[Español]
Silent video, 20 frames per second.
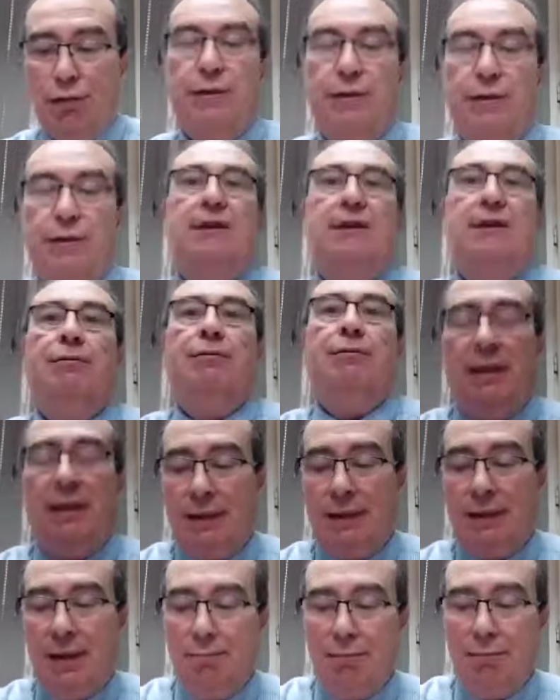
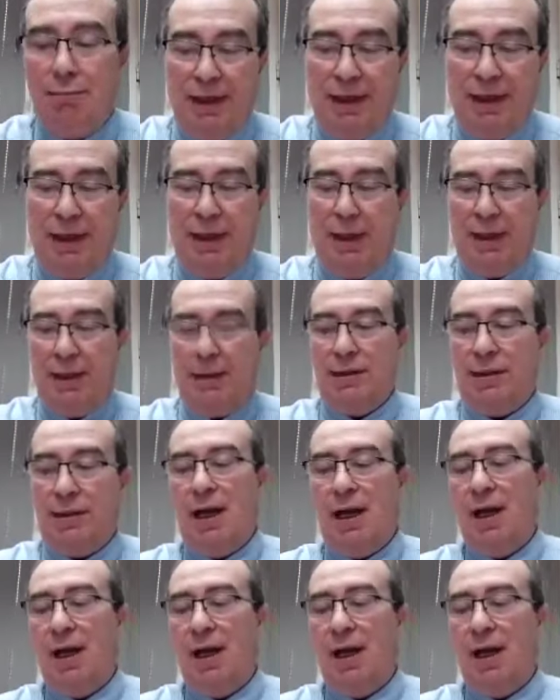sucesivamente en Madrid,